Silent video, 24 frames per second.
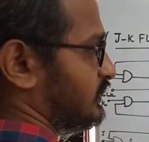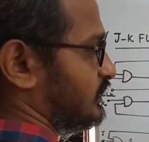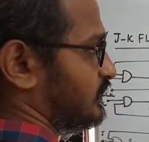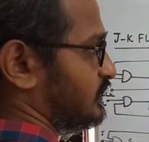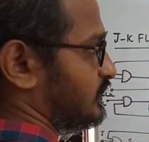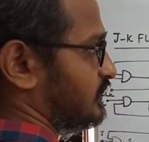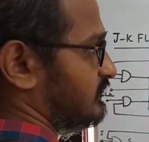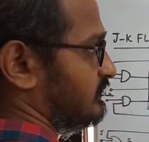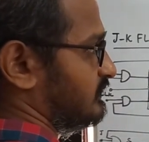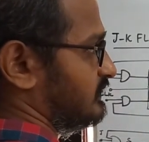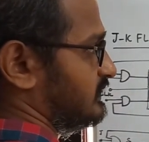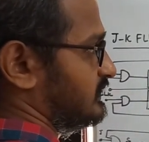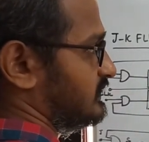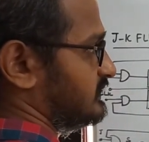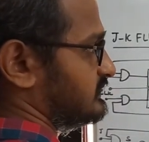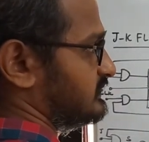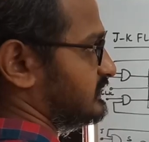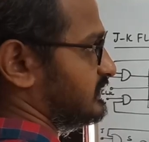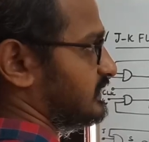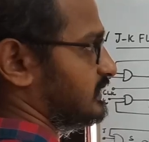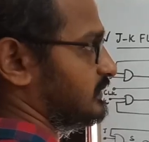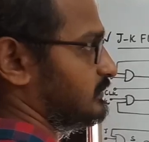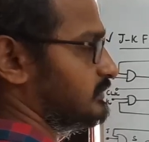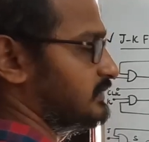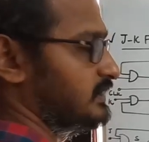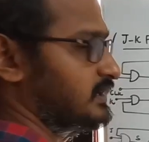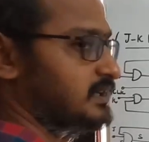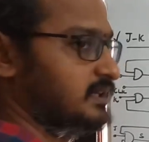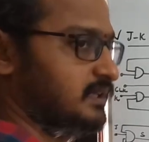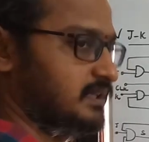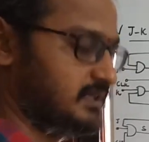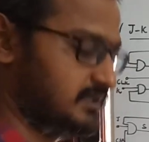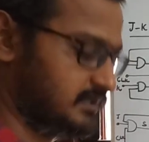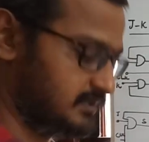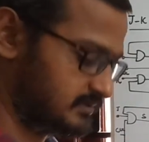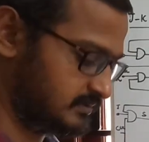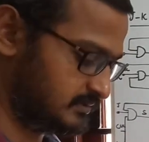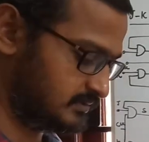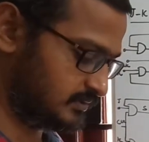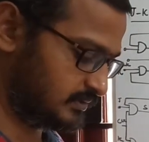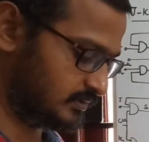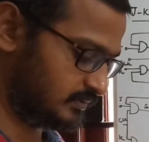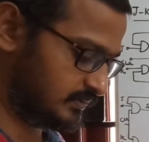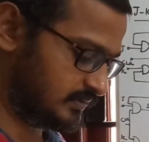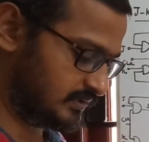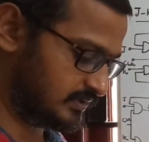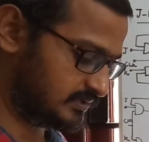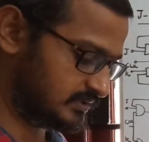யூனிவர்சல் அப்படின்னு என்ன
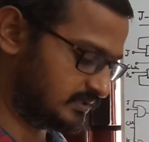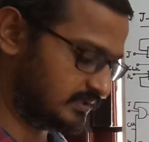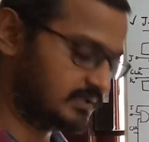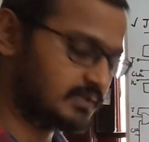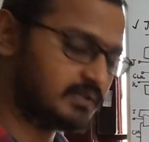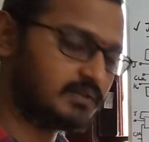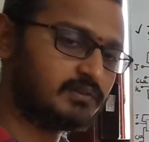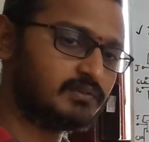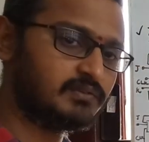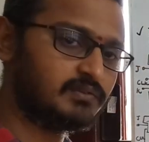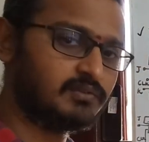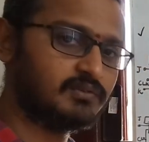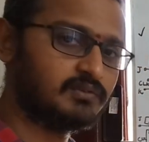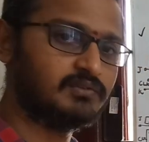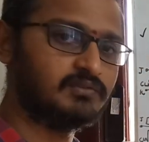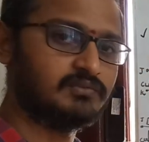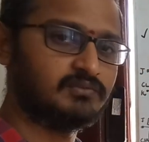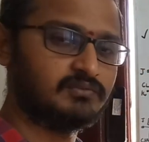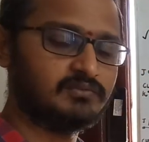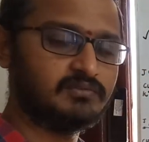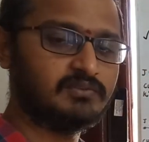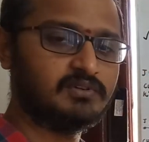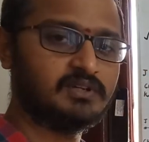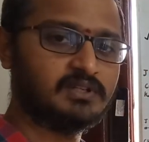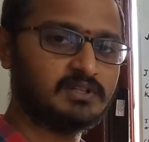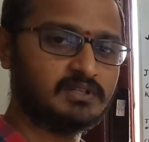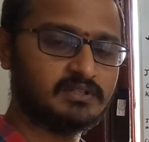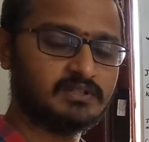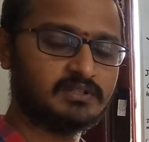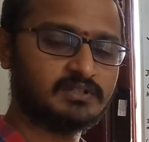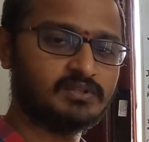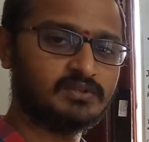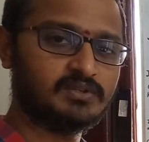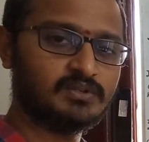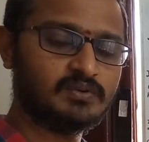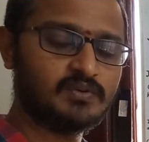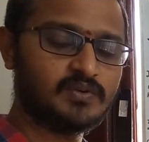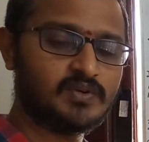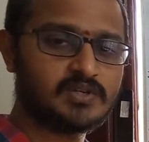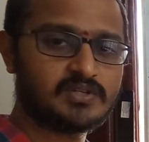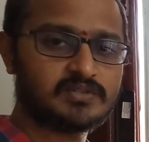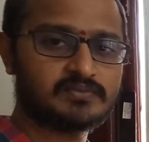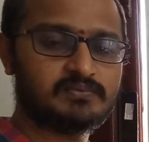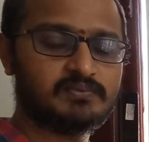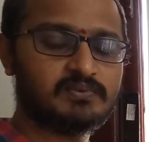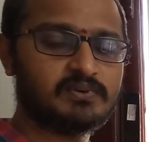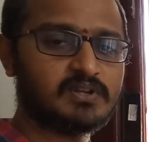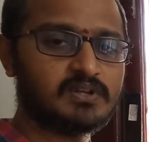யூனிவர்சல்னால் வேர்ல்டு
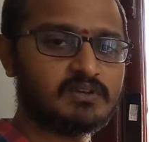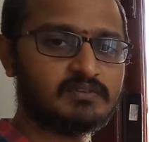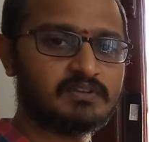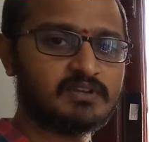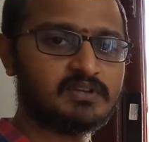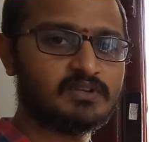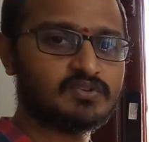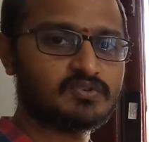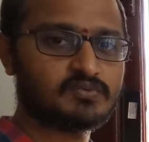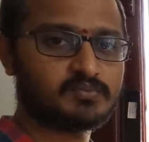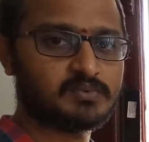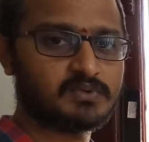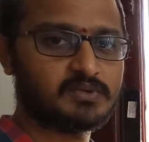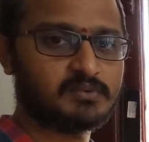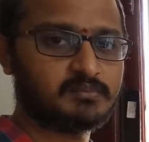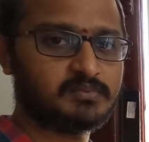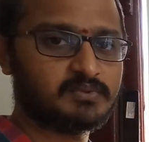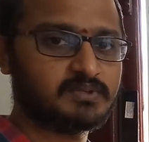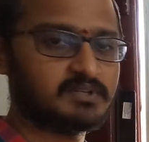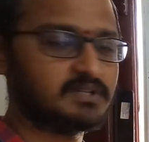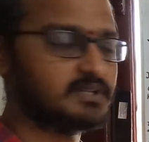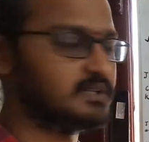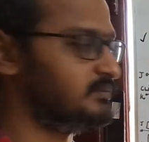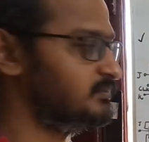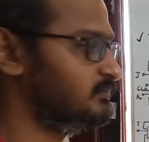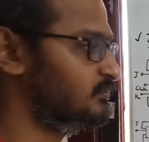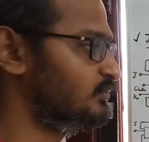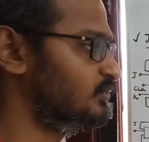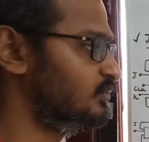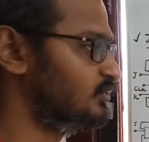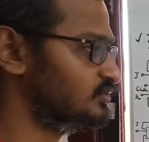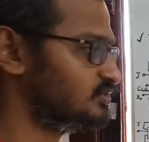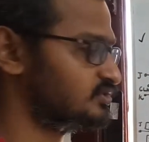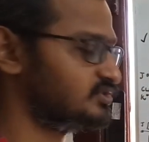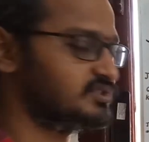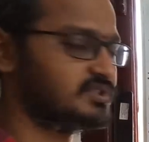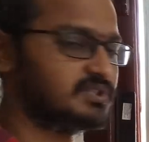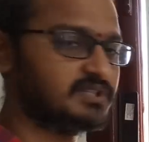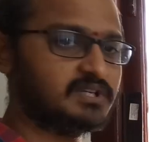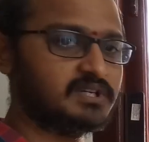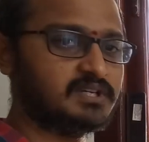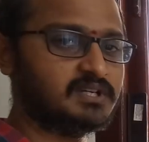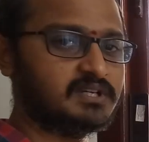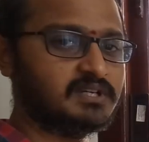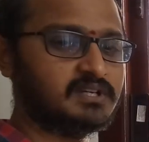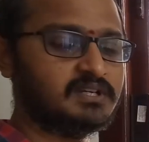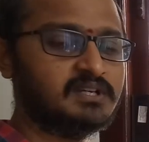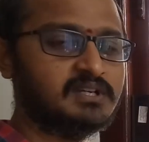யூனிவர்ஸ் ஃபுல்லாகவே யூஸ் பண்ண போகிற மோஸ்ட்
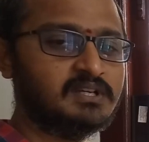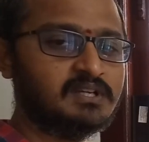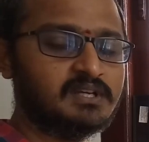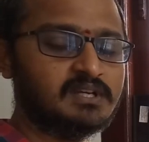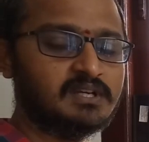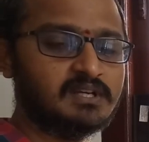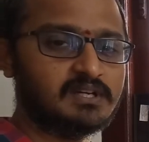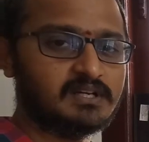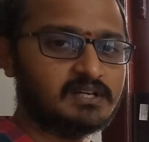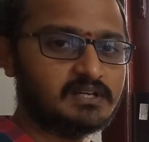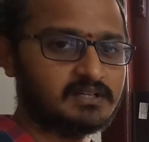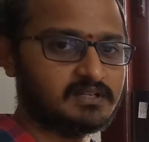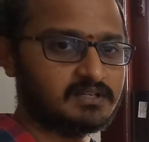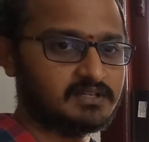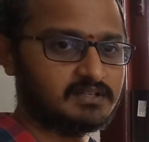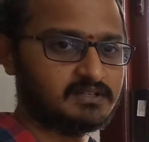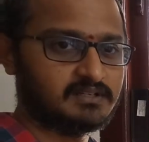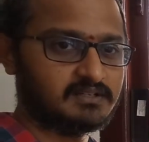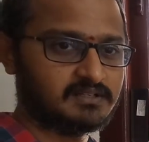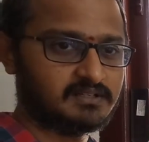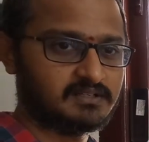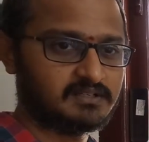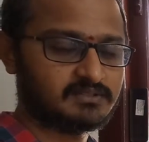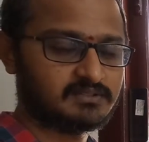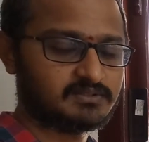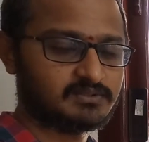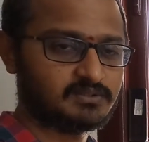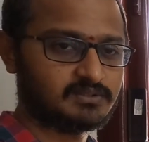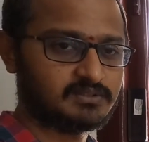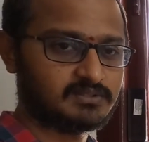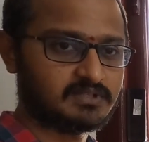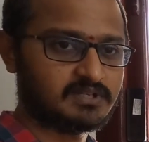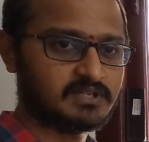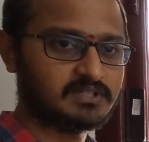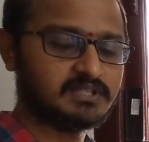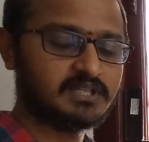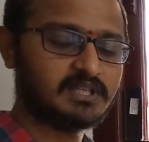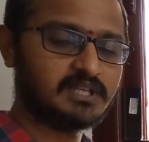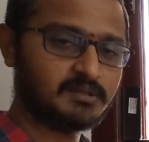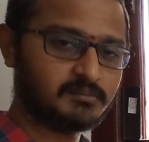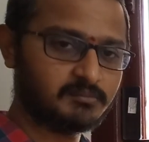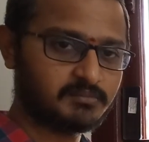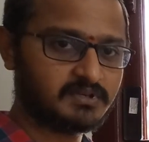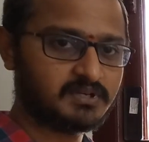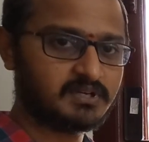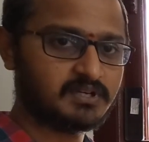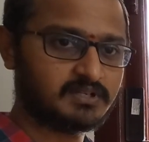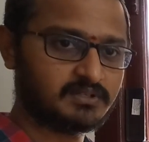என்ன சொல்கிறது
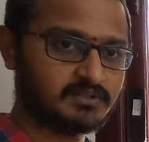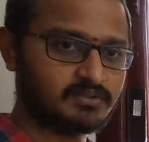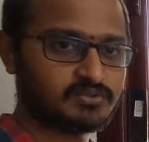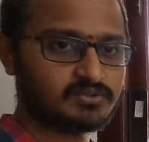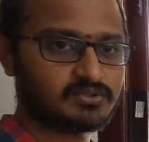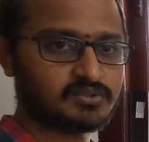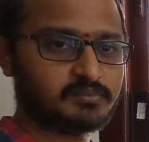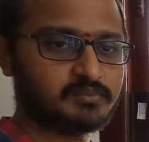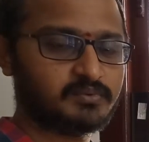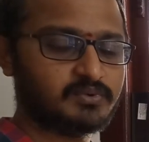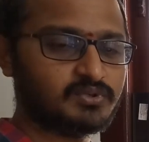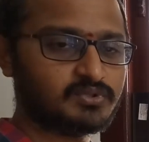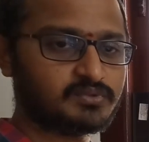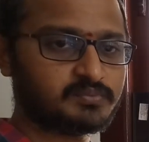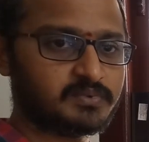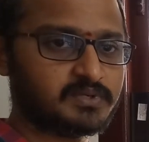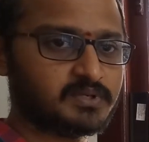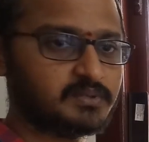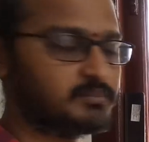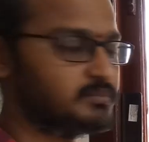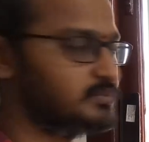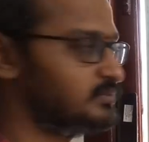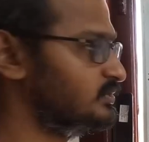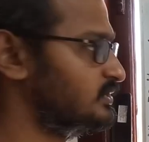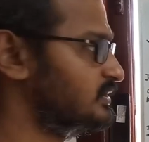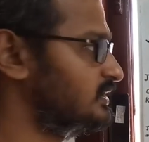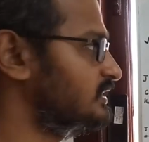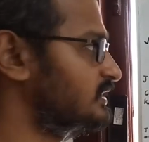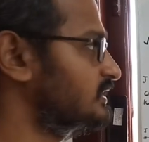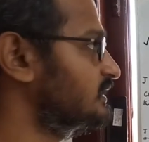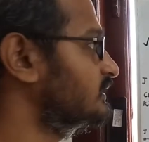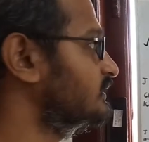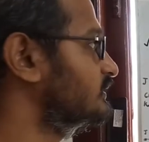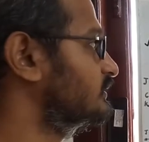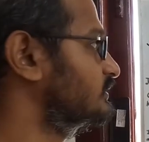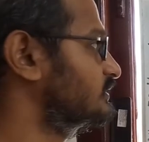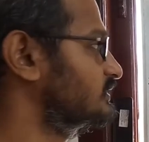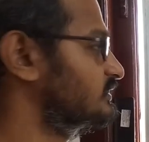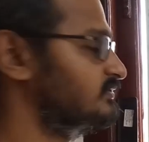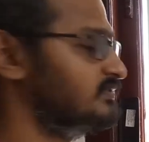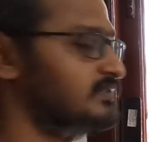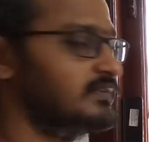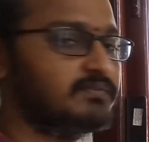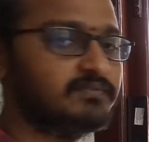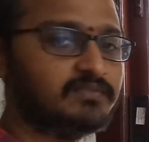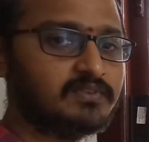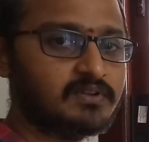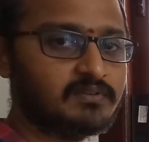அதிகமாக யூஸ் யூஸ் பண்ணக்கூடிய ஒரு
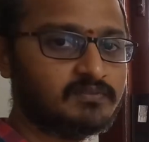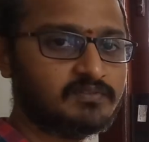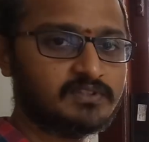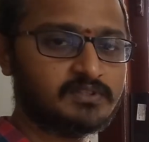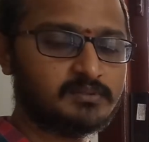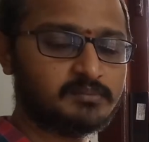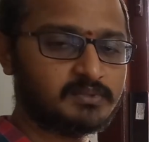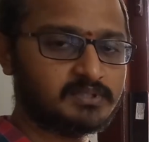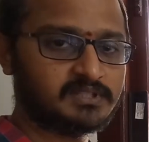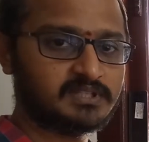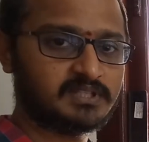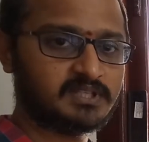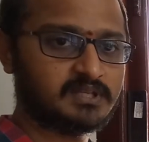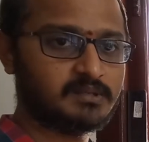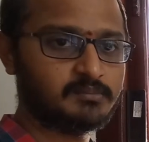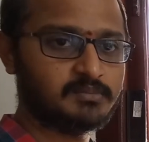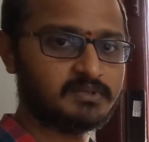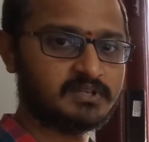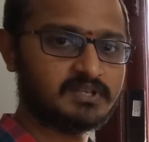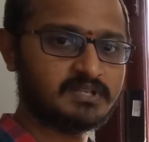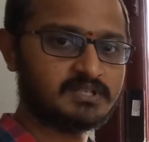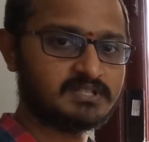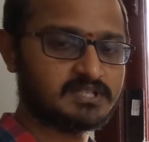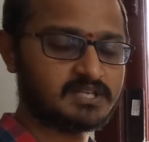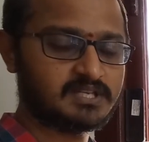ஃப்ளிப் ஃப்ளாப் வந்து பார்த்திங்க அப்படின்னா